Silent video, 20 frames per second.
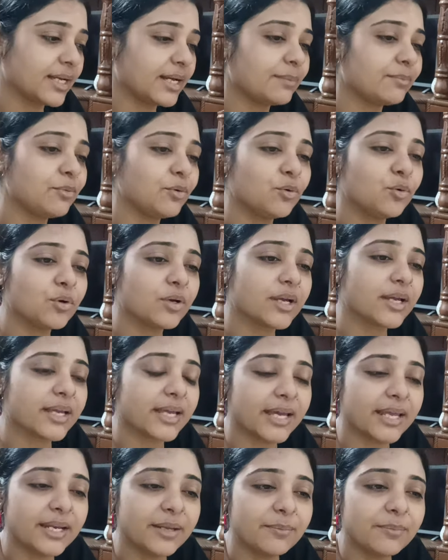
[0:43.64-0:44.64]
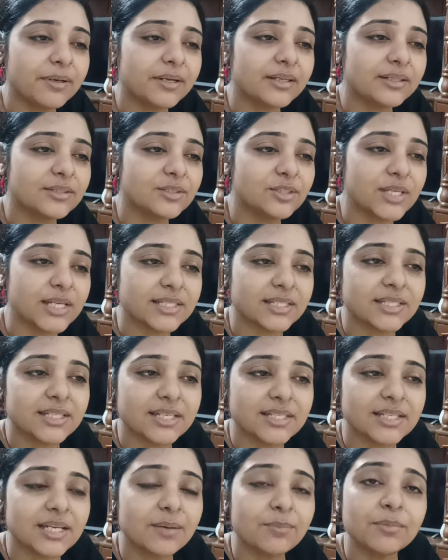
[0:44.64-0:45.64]
आप लोगों के कहने पर जैसा
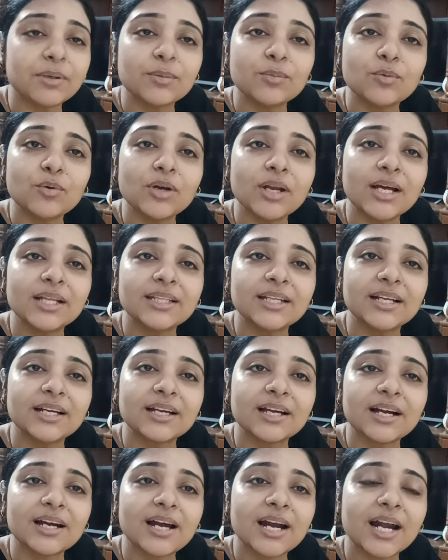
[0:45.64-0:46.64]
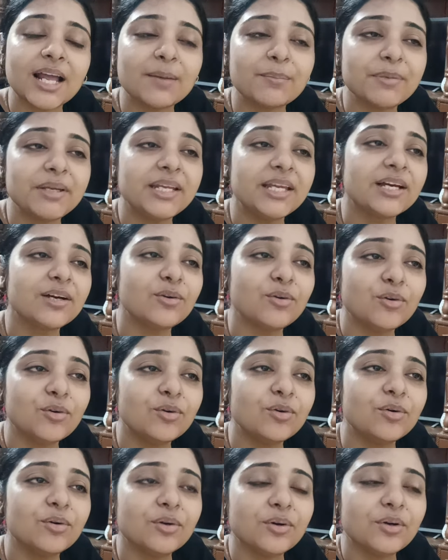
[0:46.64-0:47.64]
जैसा आपने बोला अदरक का काढ़ा पीने को
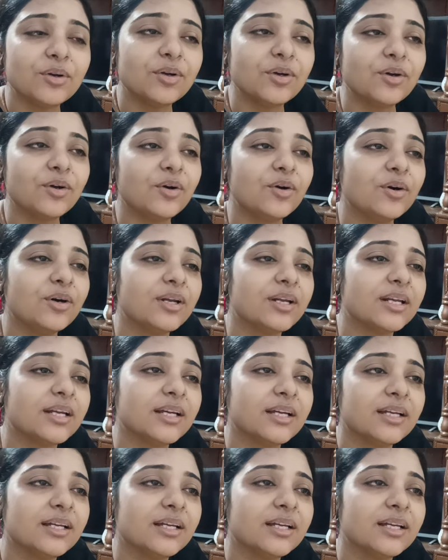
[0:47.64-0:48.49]
और